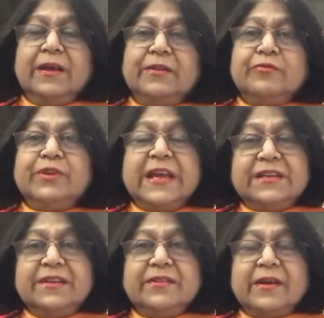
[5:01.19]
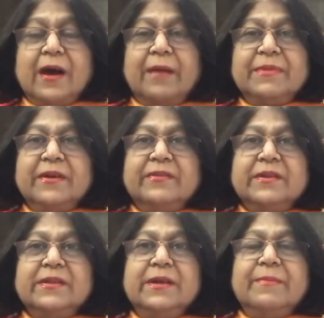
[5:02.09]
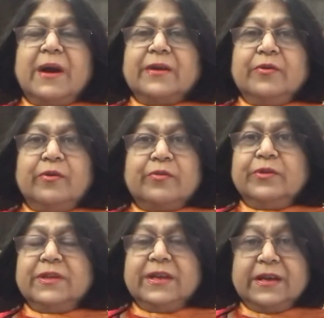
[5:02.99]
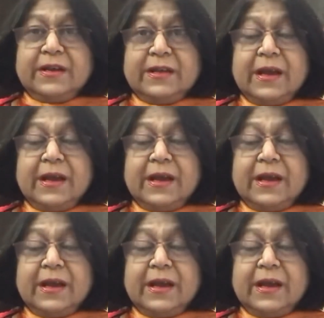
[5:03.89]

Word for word: तो ये चीज़ें काम कर सकती हैं बाकी और कोई तरीका नहीं है